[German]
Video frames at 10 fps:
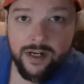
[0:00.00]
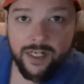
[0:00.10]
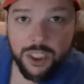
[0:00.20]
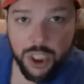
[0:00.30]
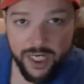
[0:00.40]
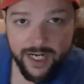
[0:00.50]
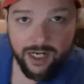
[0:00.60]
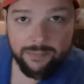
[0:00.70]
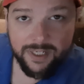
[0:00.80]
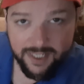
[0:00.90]
Die China
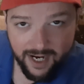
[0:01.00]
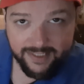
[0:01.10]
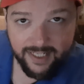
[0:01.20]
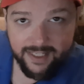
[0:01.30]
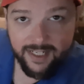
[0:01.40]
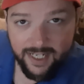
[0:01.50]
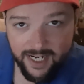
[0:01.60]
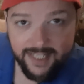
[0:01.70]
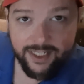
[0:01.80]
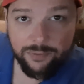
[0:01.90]
haben wir seinerzeit in
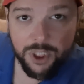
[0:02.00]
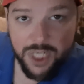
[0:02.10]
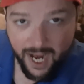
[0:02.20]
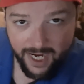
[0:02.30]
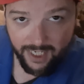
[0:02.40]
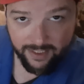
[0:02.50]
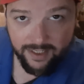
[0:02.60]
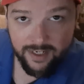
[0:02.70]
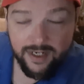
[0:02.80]
Lienz umgesteigert.